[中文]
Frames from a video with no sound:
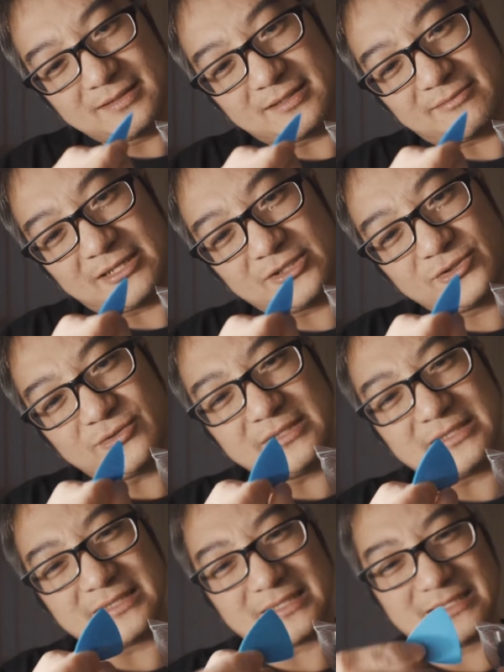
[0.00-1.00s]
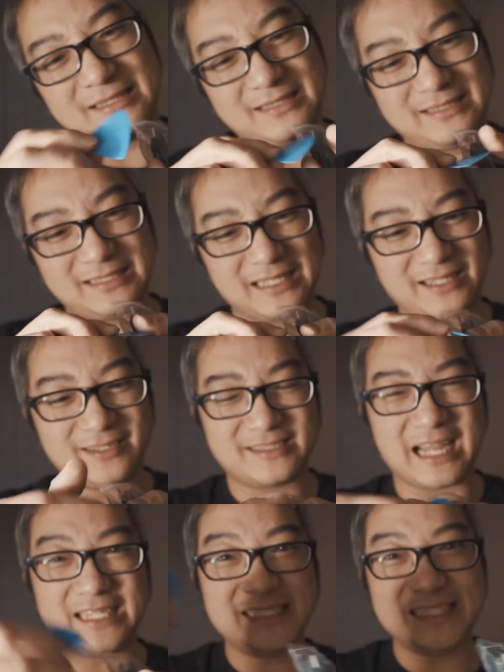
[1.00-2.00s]
怎么还送一个这个？难道
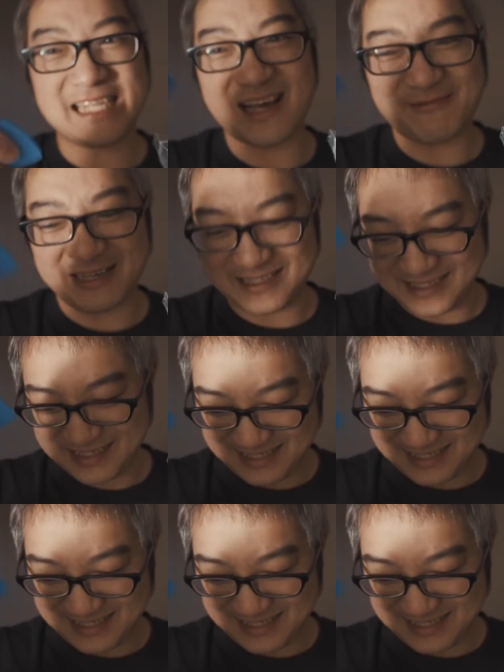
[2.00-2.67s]
弹吉他吗？